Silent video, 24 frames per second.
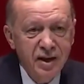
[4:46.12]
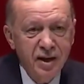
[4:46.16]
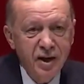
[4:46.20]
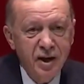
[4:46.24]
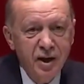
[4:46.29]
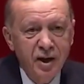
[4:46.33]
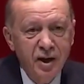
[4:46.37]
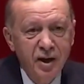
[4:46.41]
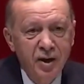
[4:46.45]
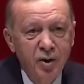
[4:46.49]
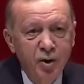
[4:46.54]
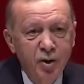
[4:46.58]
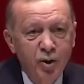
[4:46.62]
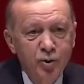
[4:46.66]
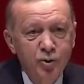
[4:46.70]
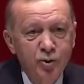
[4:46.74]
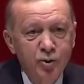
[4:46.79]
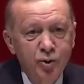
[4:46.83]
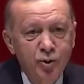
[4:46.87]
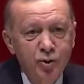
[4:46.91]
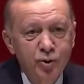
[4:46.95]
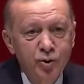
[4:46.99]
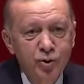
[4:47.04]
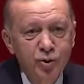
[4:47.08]
sana
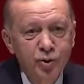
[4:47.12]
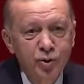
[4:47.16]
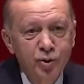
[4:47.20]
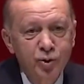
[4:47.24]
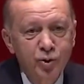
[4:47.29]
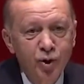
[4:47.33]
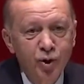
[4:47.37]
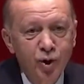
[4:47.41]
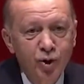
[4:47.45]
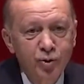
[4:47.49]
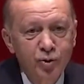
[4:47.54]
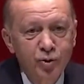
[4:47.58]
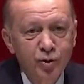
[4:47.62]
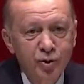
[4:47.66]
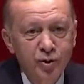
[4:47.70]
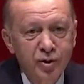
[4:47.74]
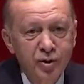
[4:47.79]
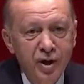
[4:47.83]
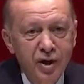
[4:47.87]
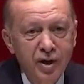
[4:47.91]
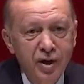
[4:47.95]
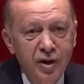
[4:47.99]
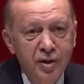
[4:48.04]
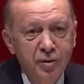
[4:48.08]
oturduğun
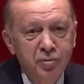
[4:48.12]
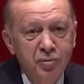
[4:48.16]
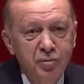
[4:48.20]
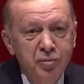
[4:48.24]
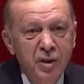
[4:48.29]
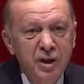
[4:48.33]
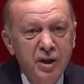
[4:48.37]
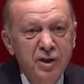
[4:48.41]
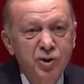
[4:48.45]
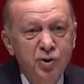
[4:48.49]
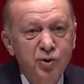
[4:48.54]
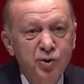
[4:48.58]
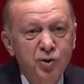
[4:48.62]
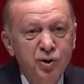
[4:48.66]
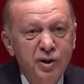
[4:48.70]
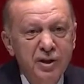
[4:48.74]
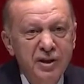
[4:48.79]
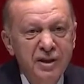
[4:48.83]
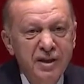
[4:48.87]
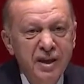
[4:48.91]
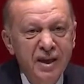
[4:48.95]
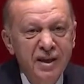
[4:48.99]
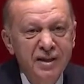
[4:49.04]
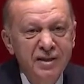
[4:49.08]
koltukta
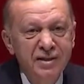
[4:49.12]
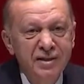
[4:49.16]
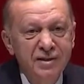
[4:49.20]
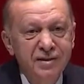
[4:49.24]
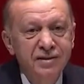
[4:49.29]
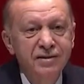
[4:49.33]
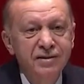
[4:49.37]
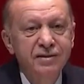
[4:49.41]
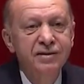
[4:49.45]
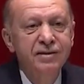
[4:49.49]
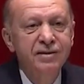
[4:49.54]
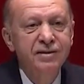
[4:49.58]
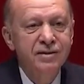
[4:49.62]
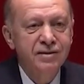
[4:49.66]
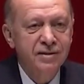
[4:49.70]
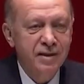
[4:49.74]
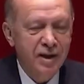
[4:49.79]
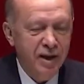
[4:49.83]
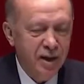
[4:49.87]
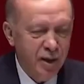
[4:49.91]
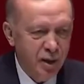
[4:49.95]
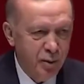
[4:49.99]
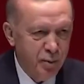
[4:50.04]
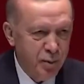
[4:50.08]
meşruiyet
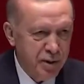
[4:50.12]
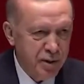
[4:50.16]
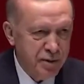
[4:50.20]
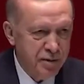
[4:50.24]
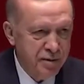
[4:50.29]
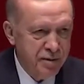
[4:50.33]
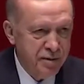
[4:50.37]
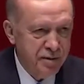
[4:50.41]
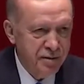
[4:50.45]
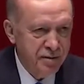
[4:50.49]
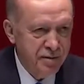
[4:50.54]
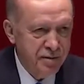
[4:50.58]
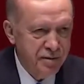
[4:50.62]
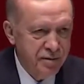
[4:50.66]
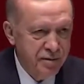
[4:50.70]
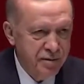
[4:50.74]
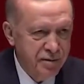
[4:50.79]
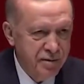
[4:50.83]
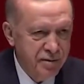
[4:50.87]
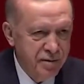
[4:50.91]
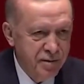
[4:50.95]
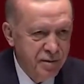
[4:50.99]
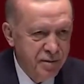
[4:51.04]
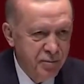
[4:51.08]
sağlamayız.
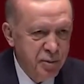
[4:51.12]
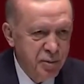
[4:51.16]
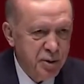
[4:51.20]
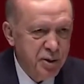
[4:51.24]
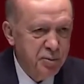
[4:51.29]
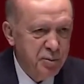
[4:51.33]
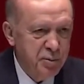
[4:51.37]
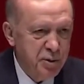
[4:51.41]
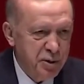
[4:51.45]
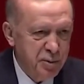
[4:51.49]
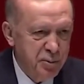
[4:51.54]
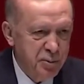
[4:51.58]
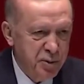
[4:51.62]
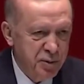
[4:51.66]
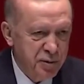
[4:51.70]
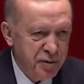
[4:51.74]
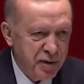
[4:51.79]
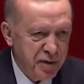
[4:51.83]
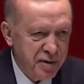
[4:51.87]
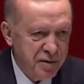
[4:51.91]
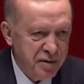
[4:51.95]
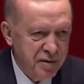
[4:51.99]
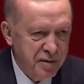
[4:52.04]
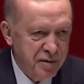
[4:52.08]
Bizim
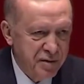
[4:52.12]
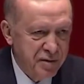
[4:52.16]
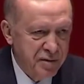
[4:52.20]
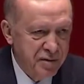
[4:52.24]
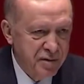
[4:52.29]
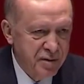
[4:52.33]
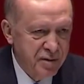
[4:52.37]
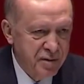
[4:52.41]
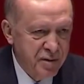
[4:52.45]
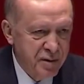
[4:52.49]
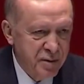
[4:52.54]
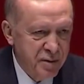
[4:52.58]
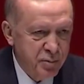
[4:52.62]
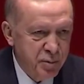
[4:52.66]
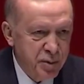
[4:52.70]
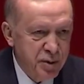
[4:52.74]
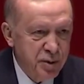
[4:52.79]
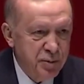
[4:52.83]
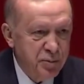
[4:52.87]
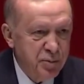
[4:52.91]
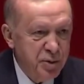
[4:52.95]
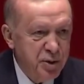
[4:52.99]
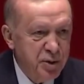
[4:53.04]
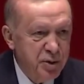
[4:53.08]
işimiz var.
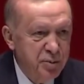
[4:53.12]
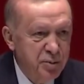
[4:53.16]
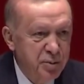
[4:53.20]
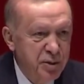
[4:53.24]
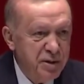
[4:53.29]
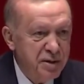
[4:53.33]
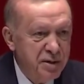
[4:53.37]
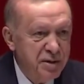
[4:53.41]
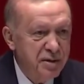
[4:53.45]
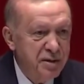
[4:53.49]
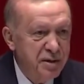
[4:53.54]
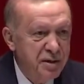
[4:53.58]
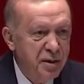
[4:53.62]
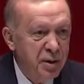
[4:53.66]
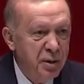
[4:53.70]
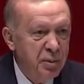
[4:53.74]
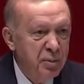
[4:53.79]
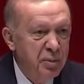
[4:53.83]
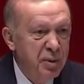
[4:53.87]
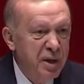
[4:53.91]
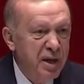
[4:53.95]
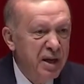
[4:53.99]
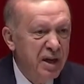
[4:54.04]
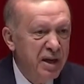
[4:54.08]
Bizim işimiz
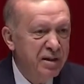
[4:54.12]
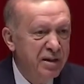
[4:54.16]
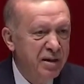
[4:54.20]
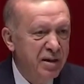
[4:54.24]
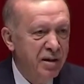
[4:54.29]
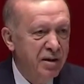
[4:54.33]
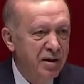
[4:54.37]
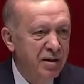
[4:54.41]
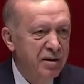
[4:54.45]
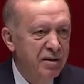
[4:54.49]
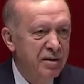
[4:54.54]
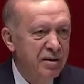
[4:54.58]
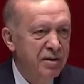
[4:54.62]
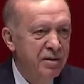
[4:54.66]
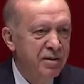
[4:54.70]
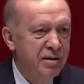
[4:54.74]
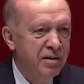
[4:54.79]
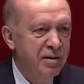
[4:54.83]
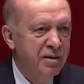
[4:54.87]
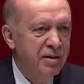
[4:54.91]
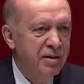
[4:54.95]
milletle.